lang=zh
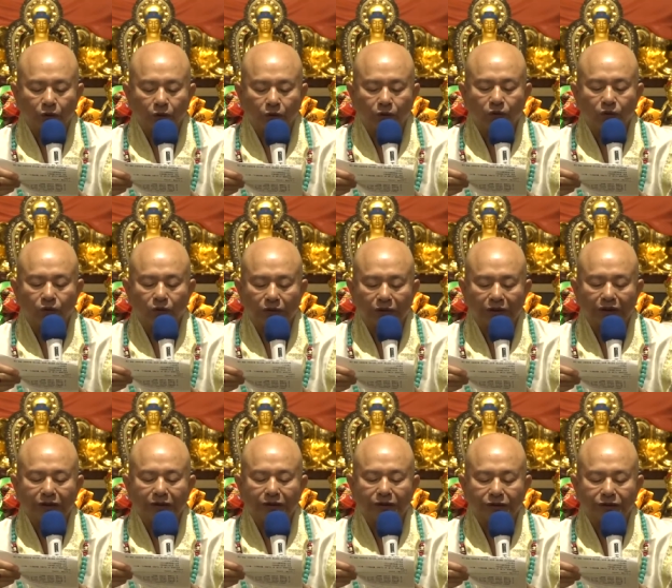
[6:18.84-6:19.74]
五
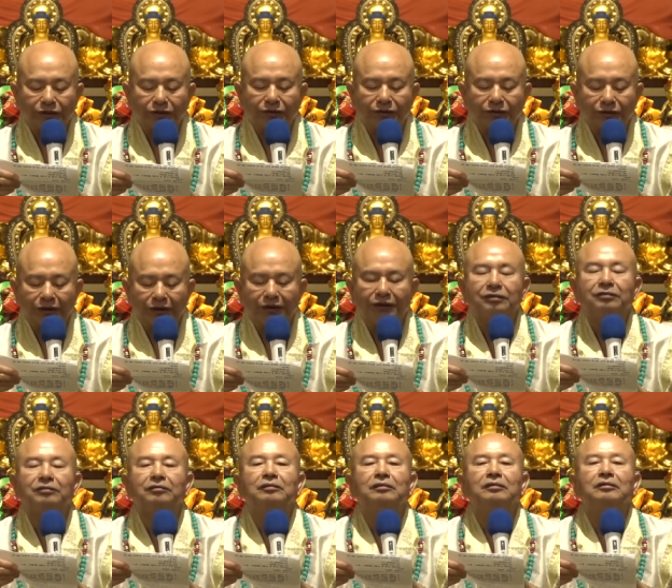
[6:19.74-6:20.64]
帝司云。
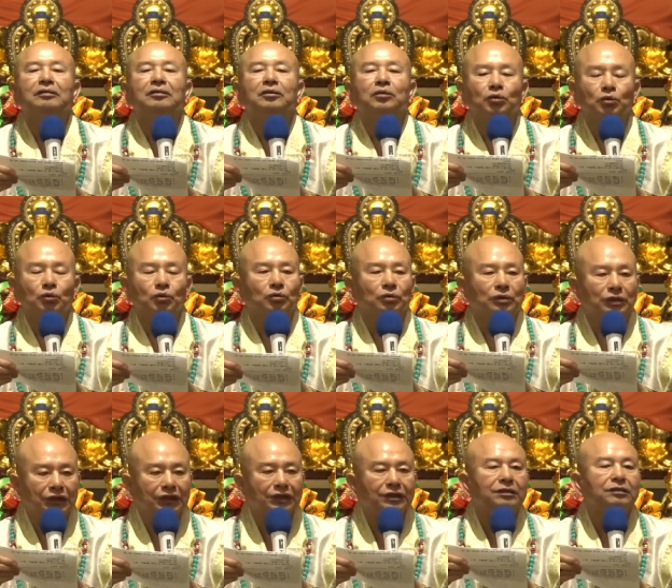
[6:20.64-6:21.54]
五
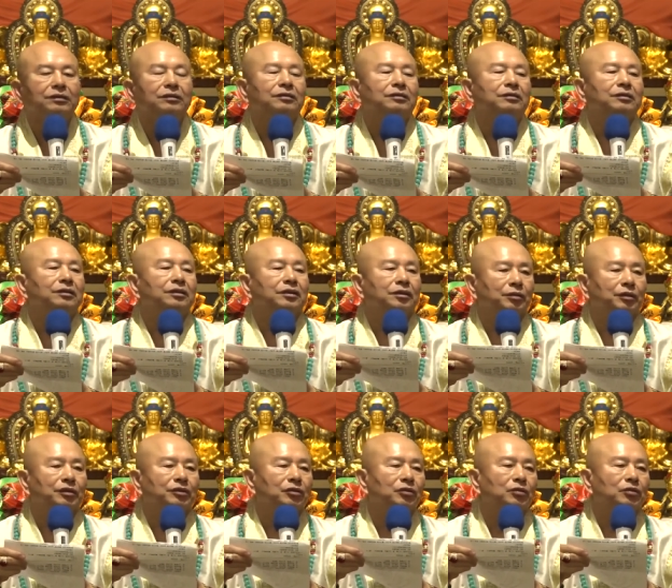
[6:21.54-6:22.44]
帝，什
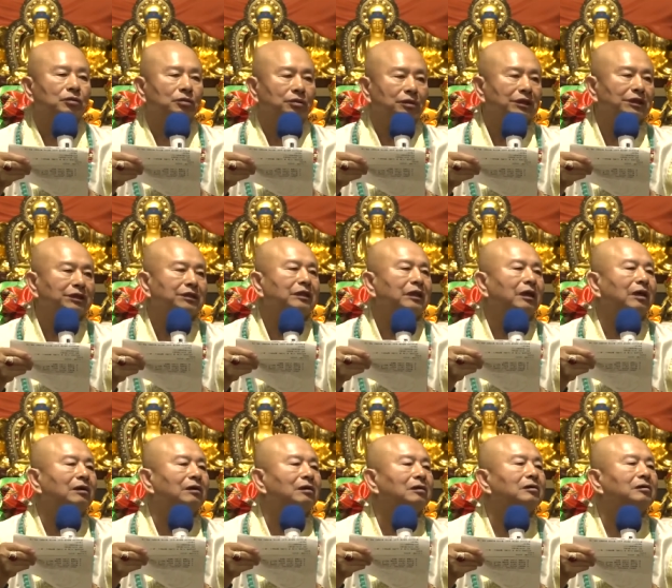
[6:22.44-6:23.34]
么是五帝呀？
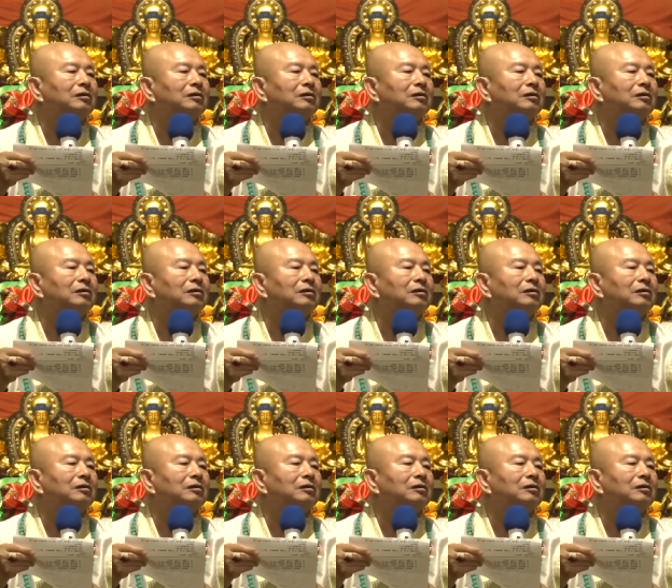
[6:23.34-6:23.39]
